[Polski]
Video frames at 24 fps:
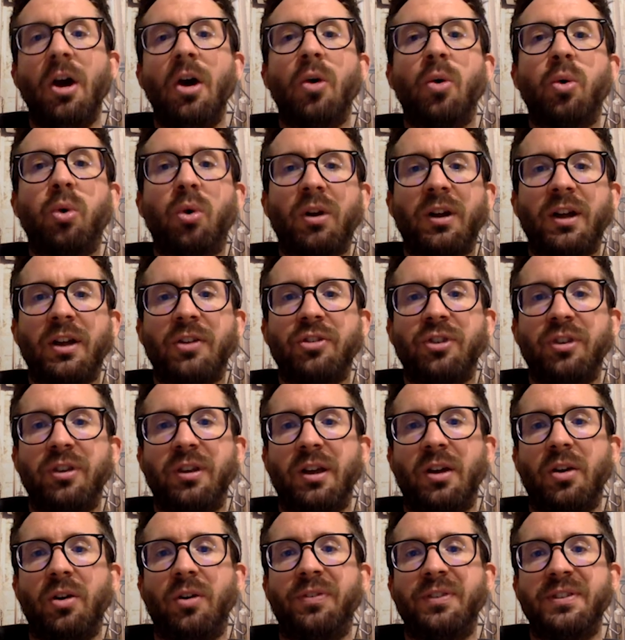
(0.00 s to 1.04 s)
Hurkacz i
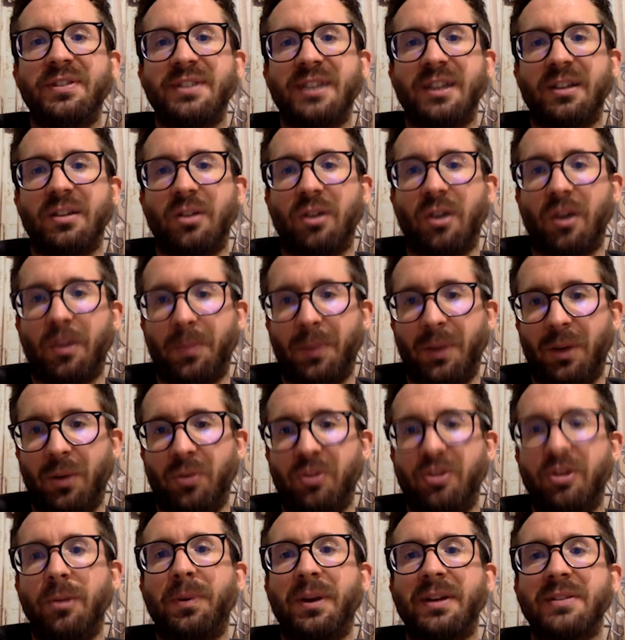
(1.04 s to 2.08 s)
jego
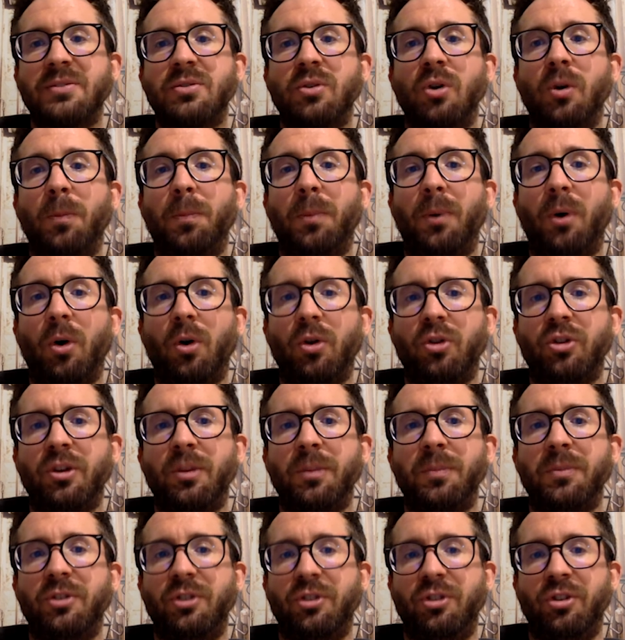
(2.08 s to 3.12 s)
fizjoterapeuci pracują po
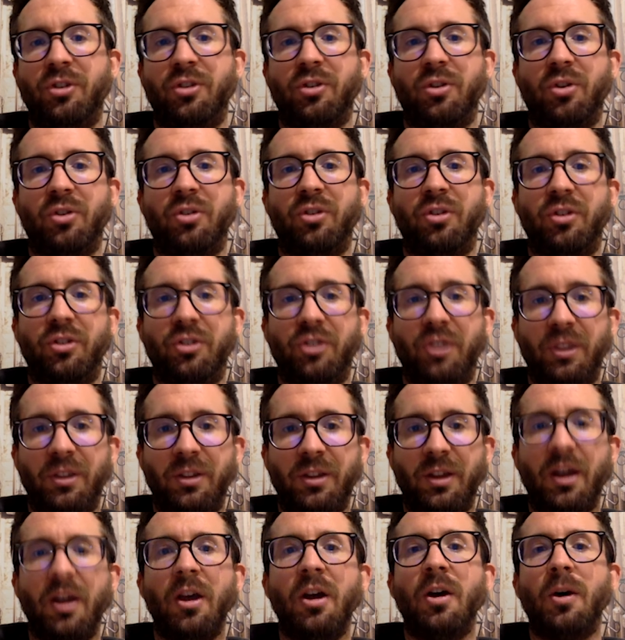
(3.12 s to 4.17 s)
8-10 godzin
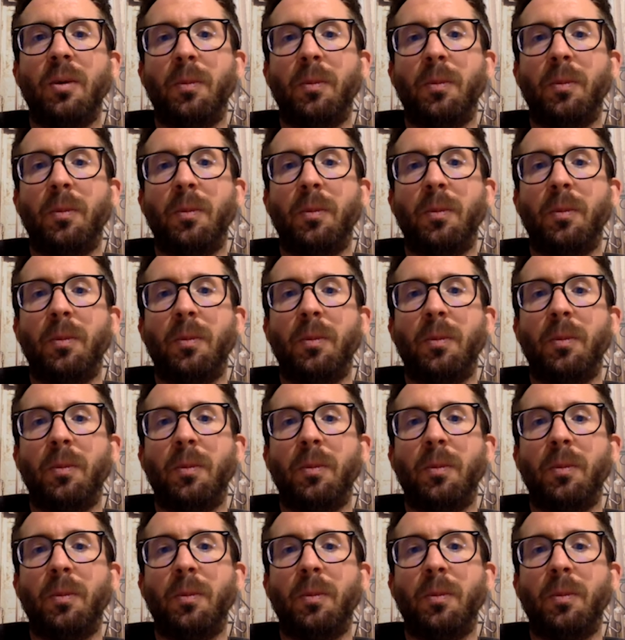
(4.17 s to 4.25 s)
dziennie,